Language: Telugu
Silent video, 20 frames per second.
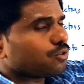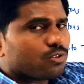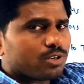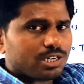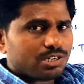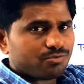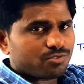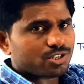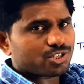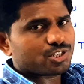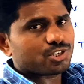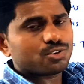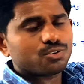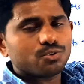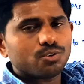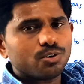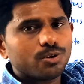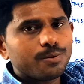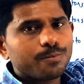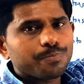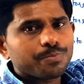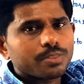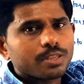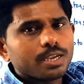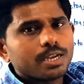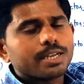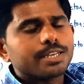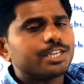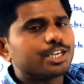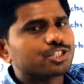రూల్ ఇన్వర్షన్ రూలు
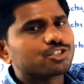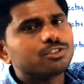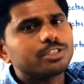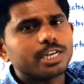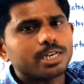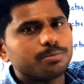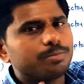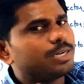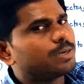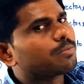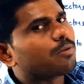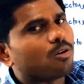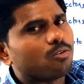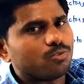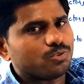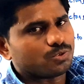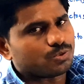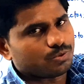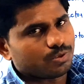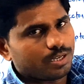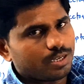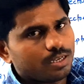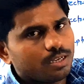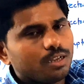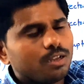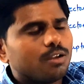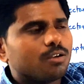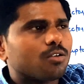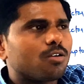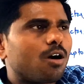నెక్స్ట్ డెర్మెంట్ ప్రాబ్లమ్స్ ఉన్నాయి
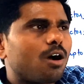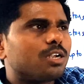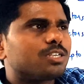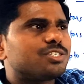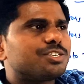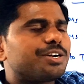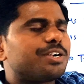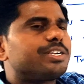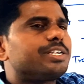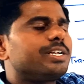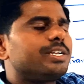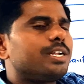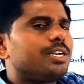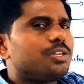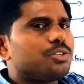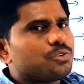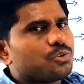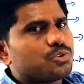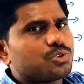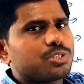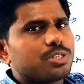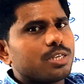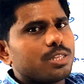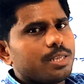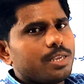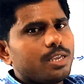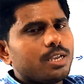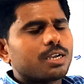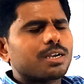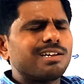గాడ్ జాడియన్ అనేది
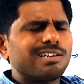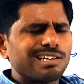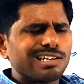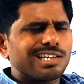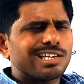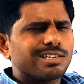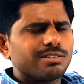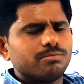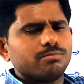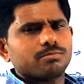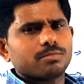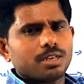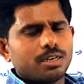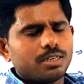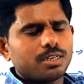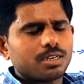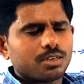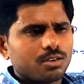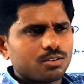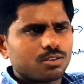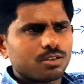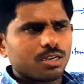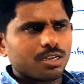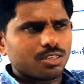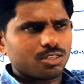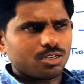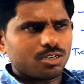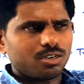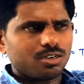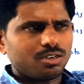వస్తుంది కానీ రేరు అంటే కథ
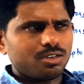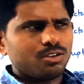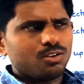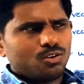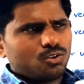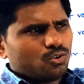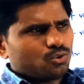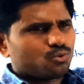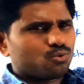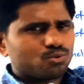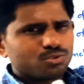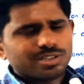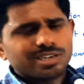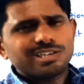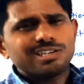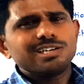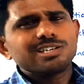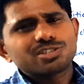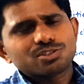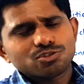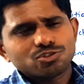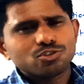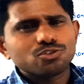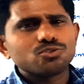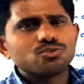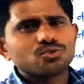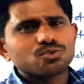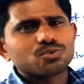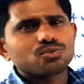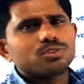కథ టూ త్రీ ఇయర్స్ నుంచి
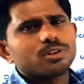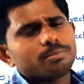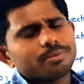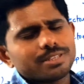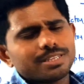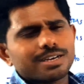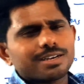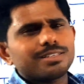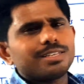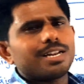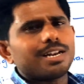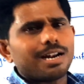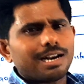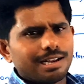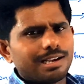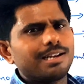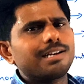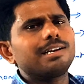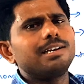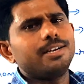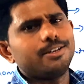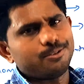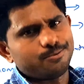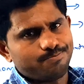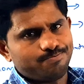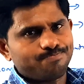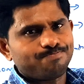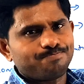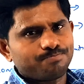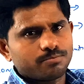చూసుకుంటే పెద్దగా దాన్ని అడగట్లేడు
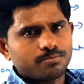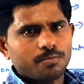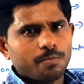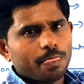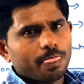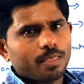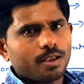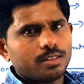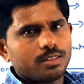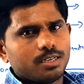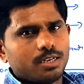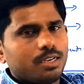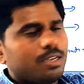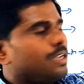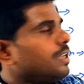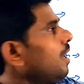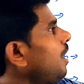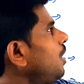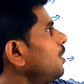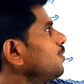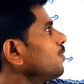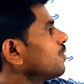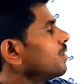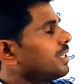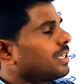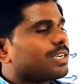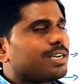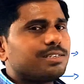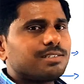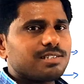అంతే
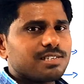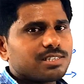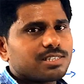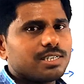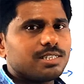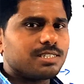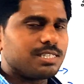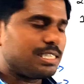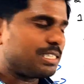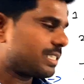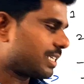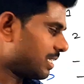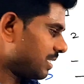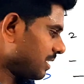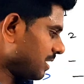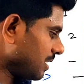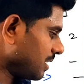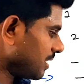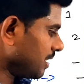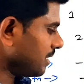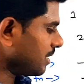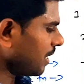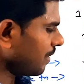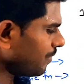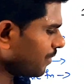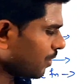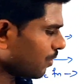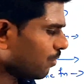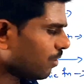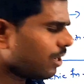అదొకటి కన్సిస్టెన్సీ ఇన్కన్సిస్టెన్సీ
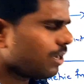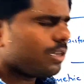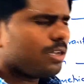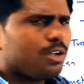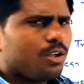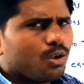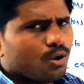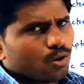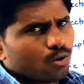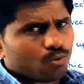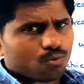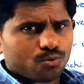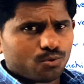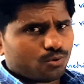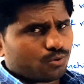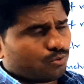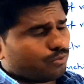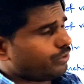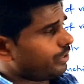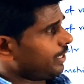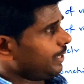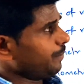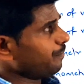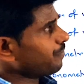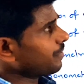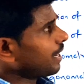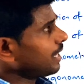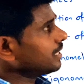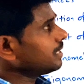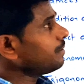అవి కూడా ఉంటూ ఉంటాయి
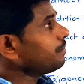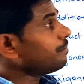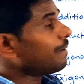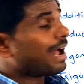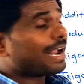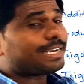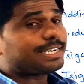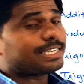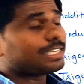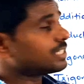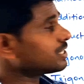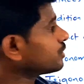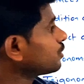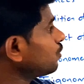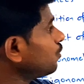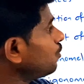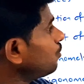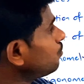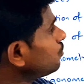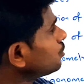అది మ్యాట్రిక్స్లో